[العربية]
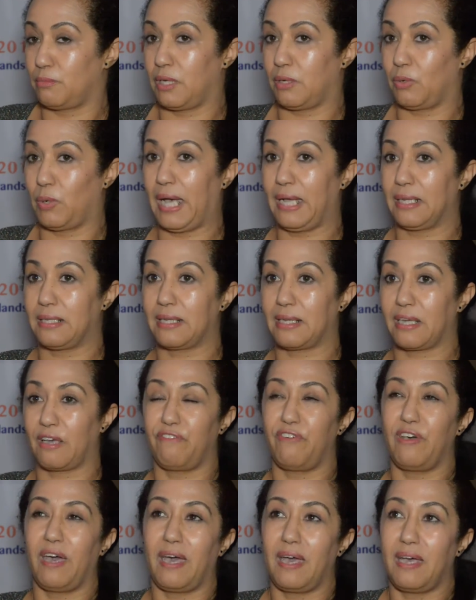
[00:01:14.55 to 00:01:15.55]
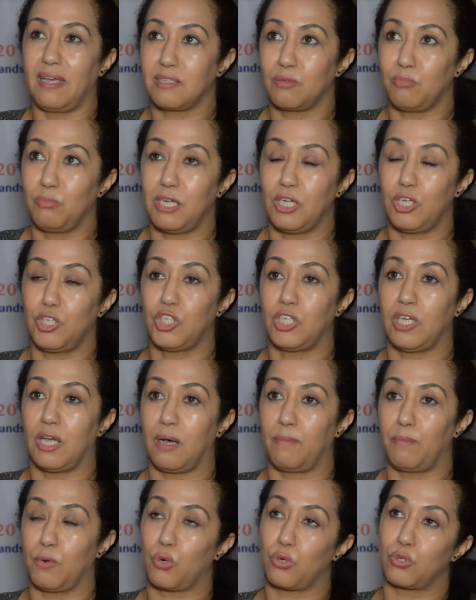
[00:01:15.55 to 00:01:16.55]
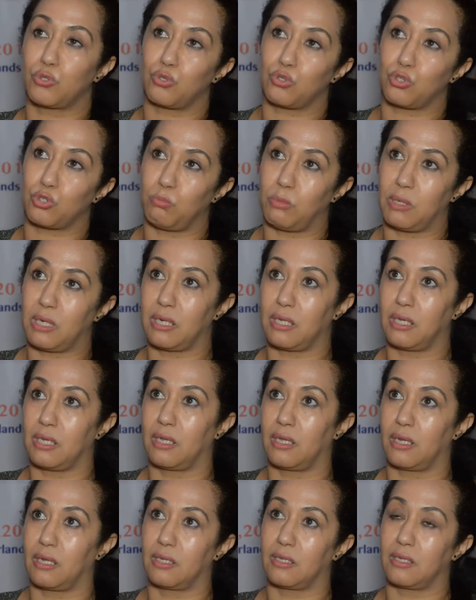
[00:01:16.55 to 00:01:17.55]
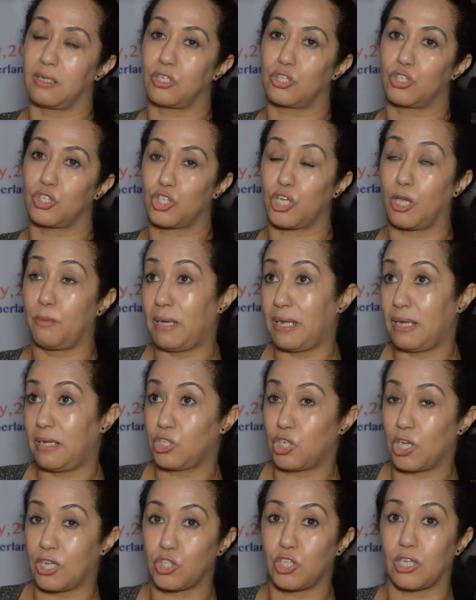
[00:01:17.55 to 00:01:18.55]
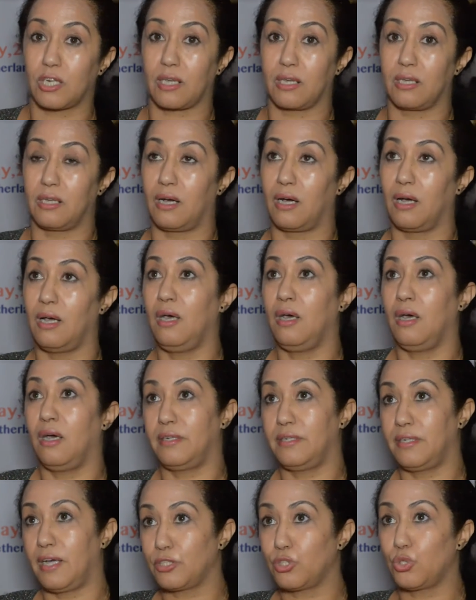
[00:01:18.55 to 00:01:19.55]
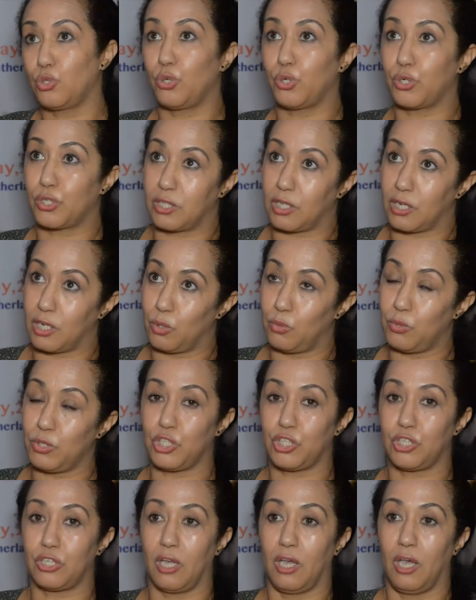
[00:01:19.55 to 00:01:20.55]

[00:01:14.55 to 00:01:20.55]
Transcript: واحد الكفاءات من الجهه بالخصوص من شمال الجهه الشرقيه نادور دريوش